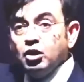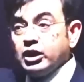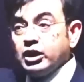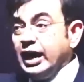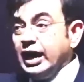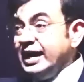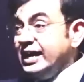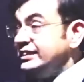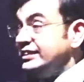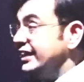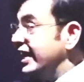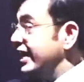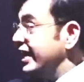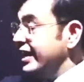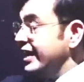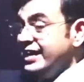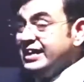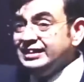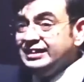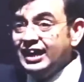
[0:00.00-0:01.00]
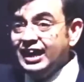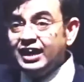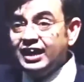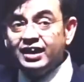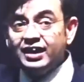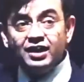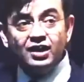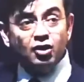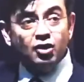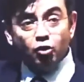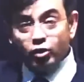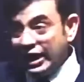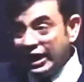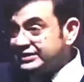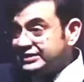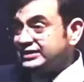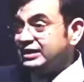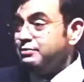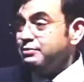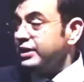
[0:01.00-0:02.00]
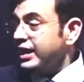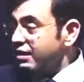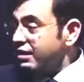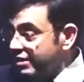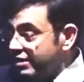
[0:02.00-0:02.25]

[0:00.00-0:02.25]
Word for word: और खाली जाना नहीं था और रास्ते में